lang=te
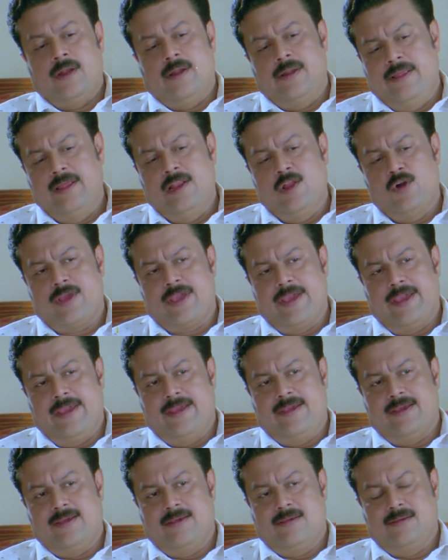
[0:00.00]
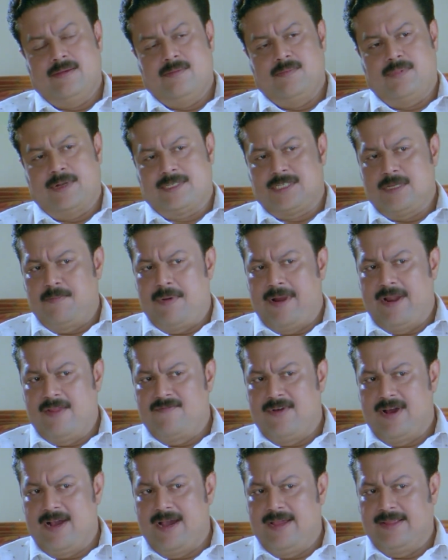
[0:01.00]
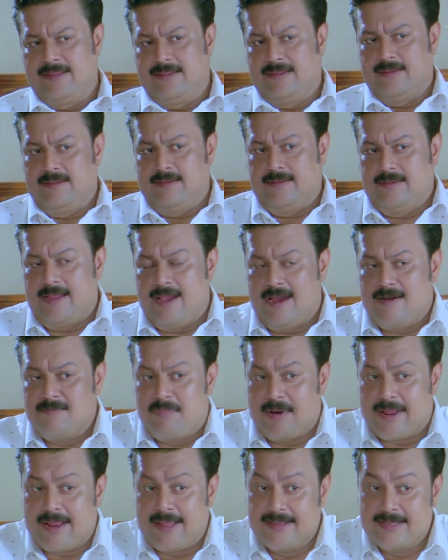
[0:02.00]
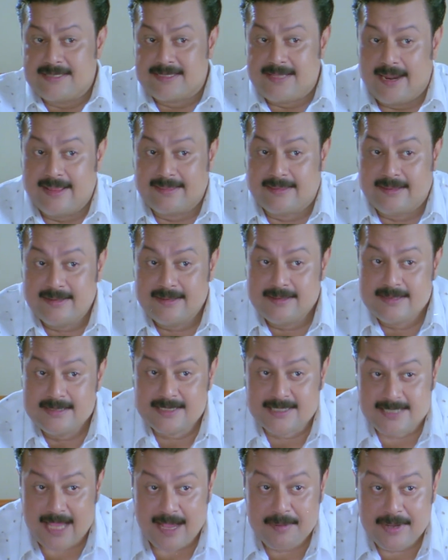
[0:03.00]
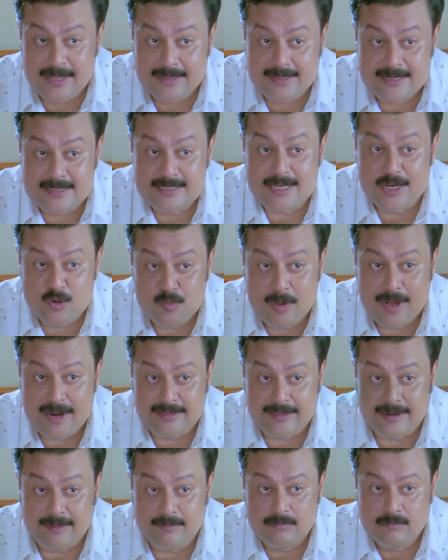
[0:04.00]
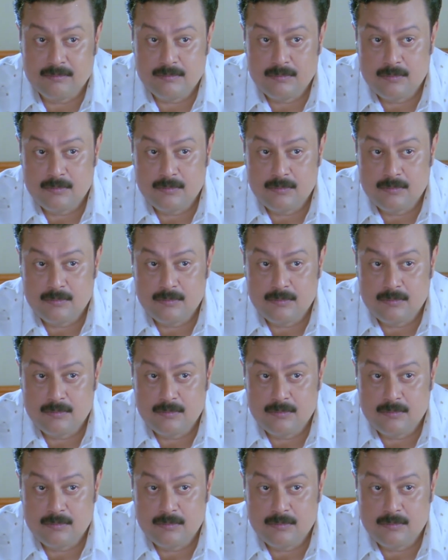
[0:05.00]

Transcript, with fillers: డీల్ ఓకే కానీ డబ్బు తీసుకోవడానికి నేను చెప్పిన స్థలానికి చెప్పిన టైంకి